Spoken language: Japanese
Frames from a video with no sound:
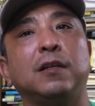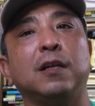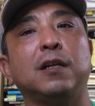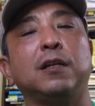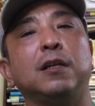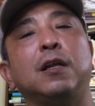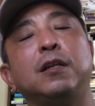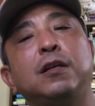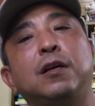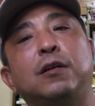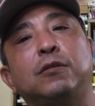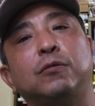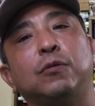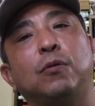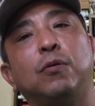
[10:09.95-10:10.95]
なんでなんで
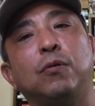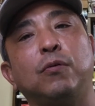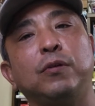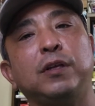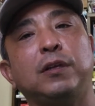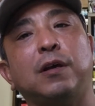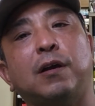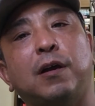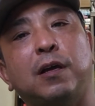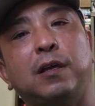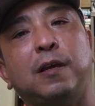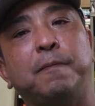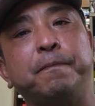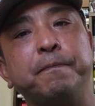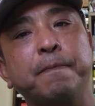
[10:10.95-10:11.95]
かっていうと誇り高
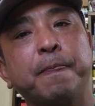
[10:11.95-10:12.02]
い